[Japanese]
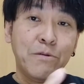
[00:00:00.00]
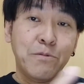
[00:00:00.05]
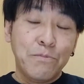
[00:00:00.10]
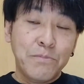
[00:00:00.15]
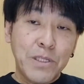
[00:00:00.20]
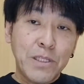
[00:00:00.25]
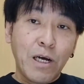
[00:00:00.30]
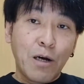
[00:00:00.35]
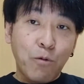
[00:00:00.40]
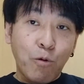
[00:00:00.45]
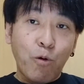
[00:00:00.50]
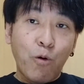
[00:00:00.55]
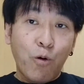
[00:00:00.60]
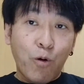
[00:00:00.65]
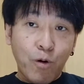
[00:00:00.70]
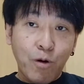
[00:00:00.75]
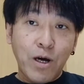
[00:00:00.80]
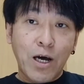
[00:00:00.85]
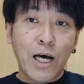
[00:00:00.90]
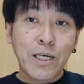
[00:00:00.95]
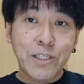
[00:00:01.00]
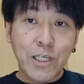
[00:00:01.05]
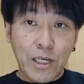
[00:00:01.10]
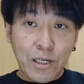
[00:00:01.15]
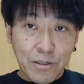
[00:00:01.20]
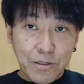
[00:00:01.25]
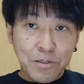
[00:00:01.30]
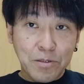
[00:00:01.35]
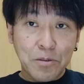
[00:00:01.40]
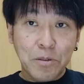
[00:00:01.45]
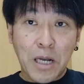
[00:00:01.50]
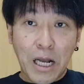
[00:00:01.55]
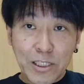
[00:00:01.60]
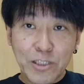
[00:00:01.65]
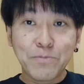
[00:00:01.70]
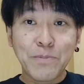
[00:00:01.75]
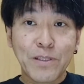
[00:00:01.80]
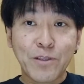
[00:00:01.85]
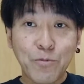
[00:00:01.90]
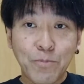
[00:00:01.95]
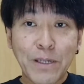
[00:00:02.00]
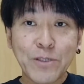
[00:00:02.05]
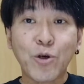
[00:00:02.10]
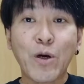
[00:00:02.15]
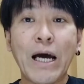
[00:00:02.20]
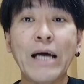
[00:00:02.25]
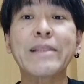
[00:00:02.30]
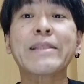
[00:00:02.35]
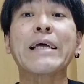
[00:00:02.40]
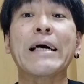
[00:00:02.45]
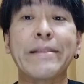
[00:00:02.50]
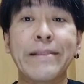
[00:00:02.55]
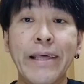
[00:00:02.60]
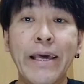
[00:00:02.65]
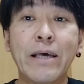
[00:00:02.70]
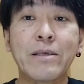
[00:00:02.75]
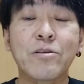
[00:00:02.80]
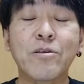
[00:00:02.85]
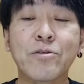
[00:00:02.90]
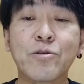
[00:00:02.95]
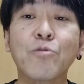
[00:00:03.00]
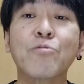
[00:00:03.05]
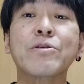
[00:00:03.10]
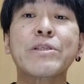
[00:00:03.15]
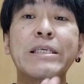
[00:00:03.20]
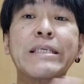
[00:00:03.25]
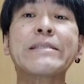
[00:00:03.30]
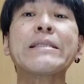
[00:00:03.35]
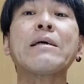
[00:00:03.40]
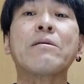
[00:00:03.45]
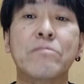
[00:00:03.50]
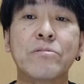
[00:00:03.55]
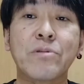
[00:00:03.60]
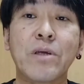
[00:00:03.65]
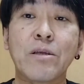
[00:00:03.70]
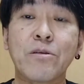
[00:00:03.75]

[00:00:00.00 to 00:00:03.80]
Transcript: みんなこう朝集まってる場所があったんで、でそこに行ったん。